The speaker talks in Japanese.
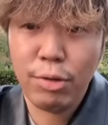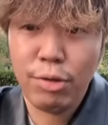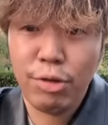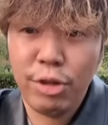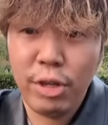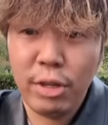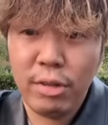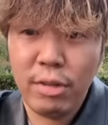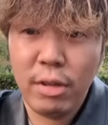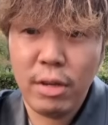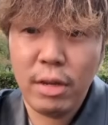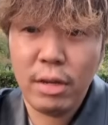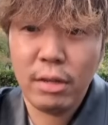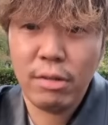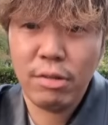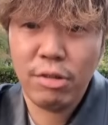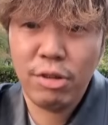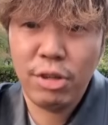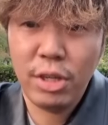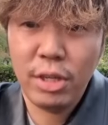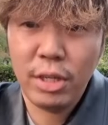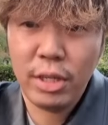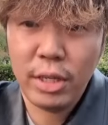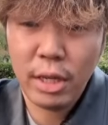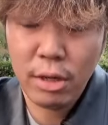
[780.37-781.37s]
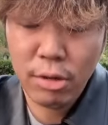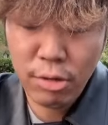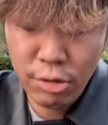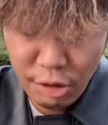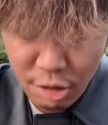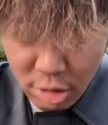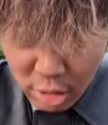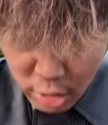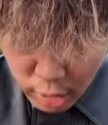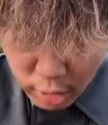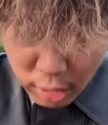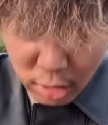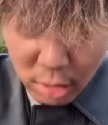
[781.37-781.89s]
として生活していけるん
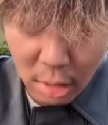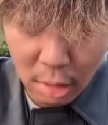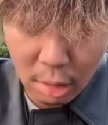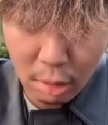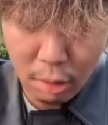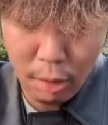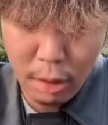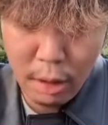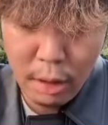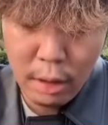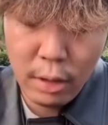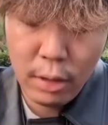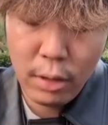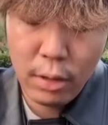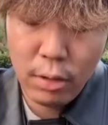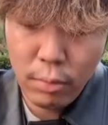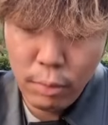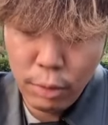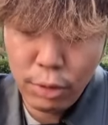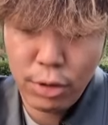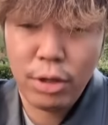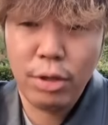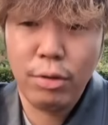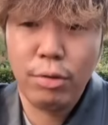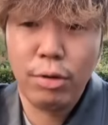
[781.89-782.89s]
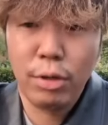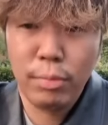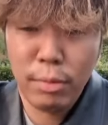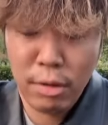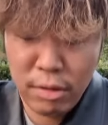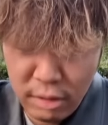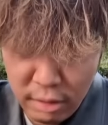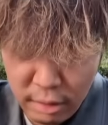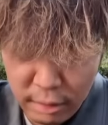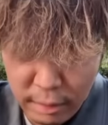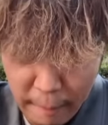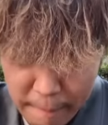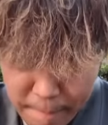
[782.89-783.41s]
じゃないかなと思っておりま
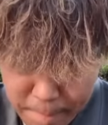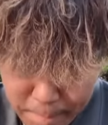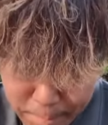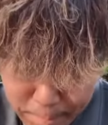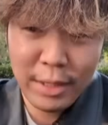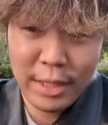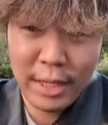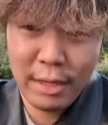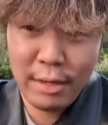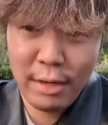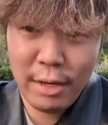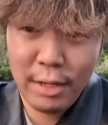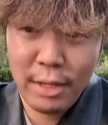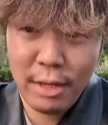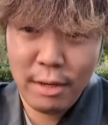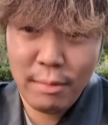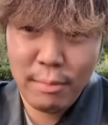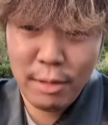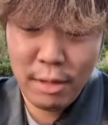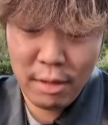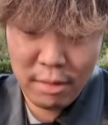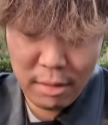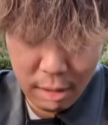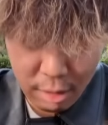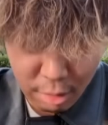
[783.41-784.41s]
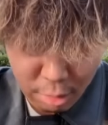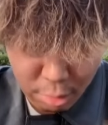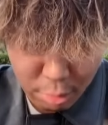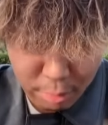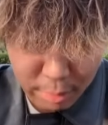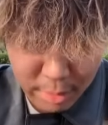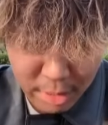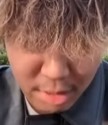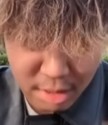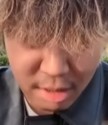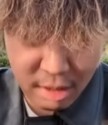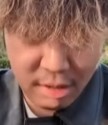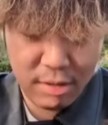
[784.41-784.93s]
す見てくれてる皆さんと
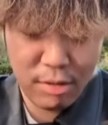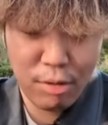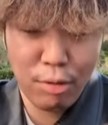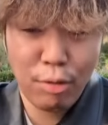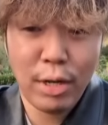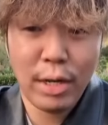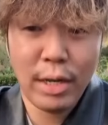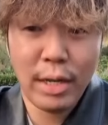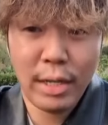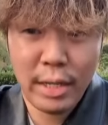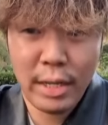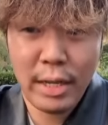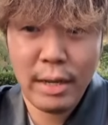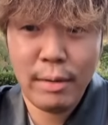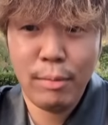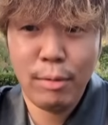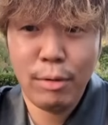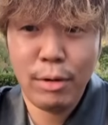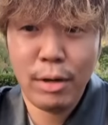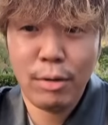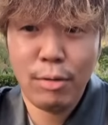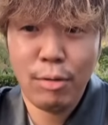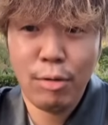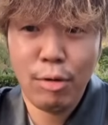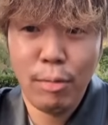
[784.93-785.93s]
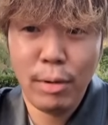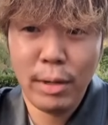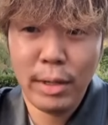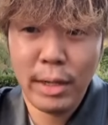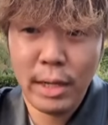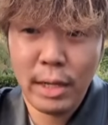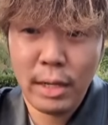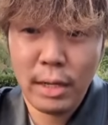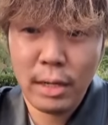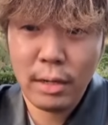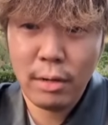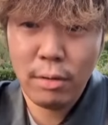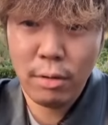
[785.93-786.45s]
PayCS のおかげで僕はここまで
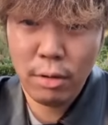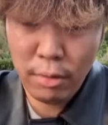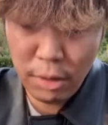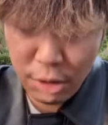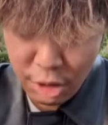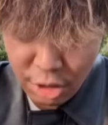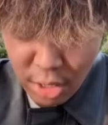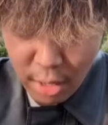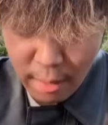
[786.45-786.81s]
来れまし